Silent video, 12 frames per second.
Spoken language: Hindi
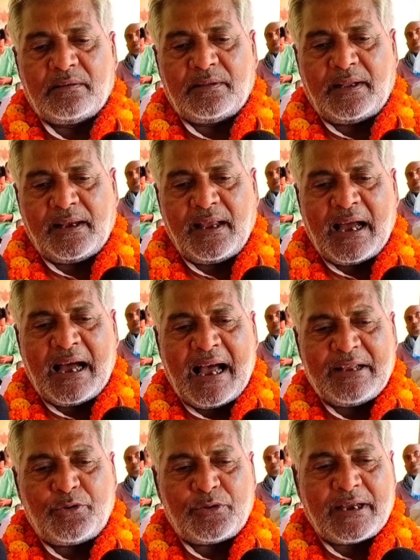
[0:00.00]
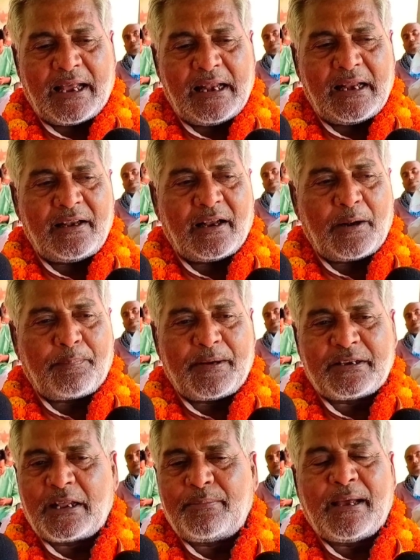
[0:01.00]
देखिए आज जो जाले नगर
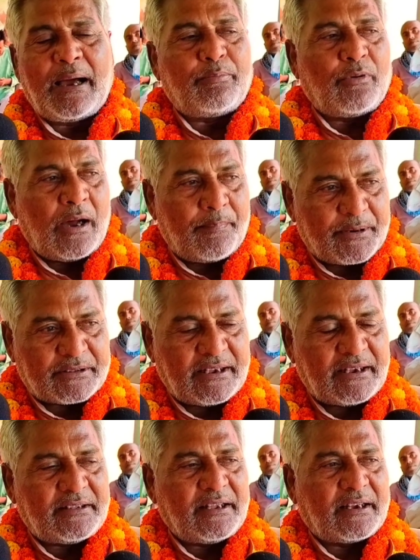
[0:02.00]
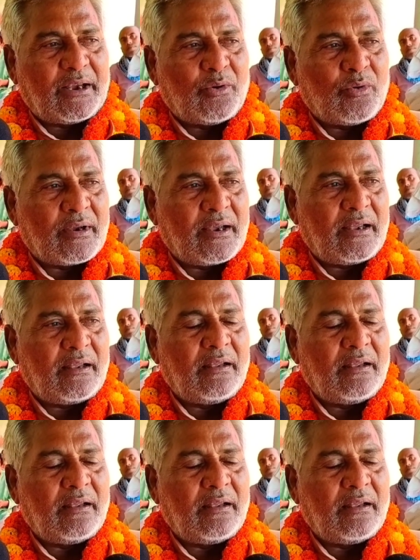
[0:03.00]
परिषद में आप वहाँ पर थे देखे होंगे